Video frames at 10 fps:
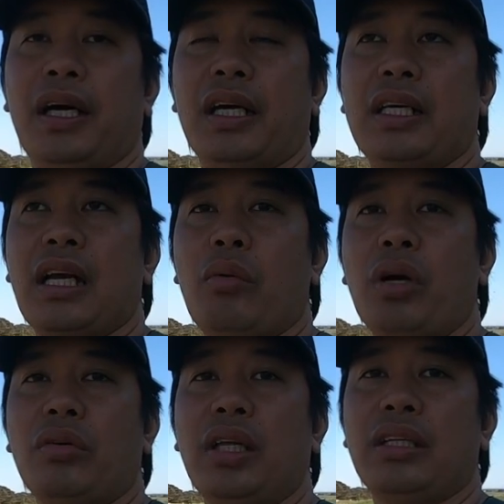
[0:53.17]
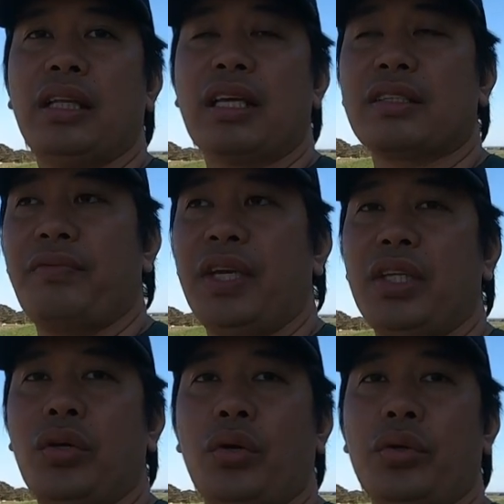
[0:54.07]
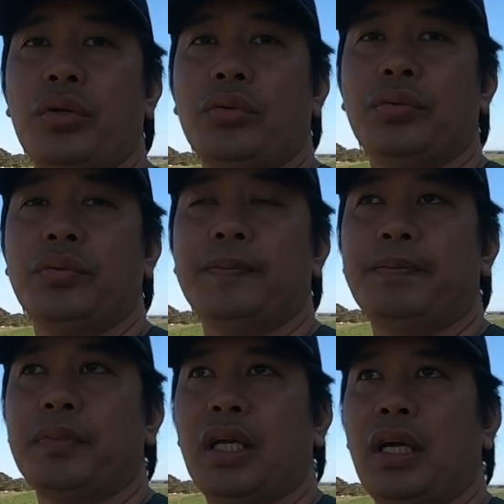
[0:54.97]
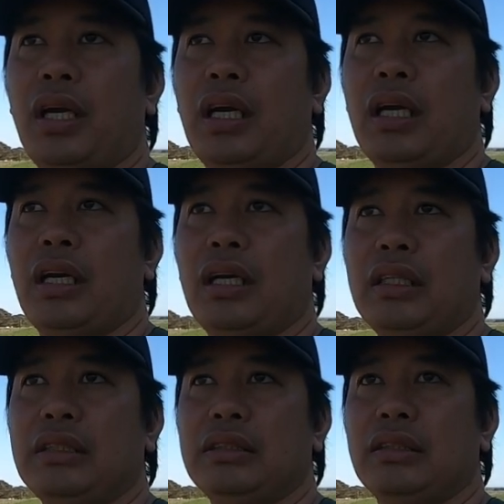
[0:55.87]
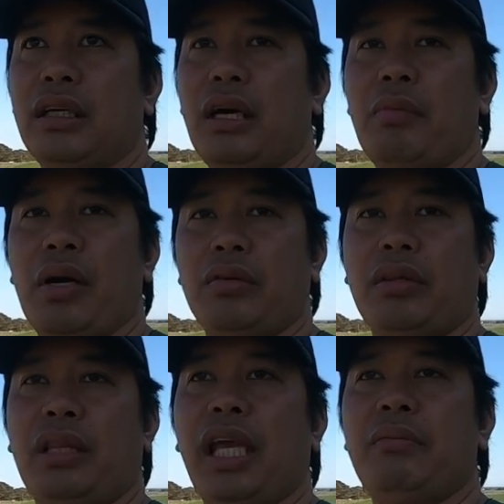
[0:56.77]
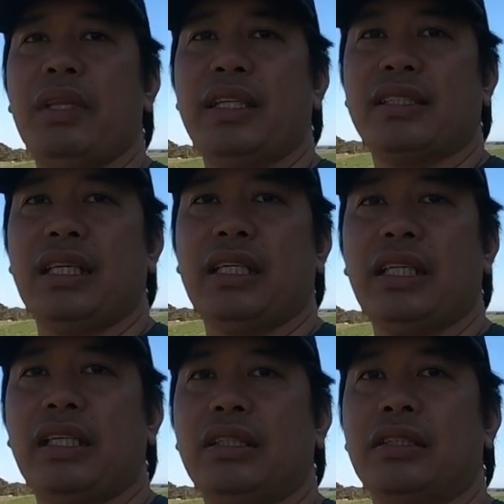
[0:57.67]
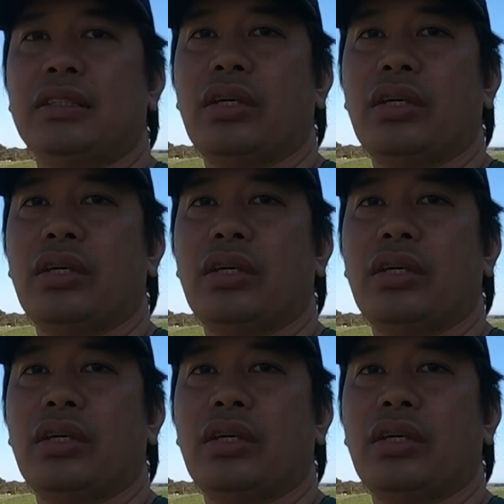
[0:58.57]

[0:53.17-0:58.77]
uh, gagawan ko ng next video yung uh, about lameness natin.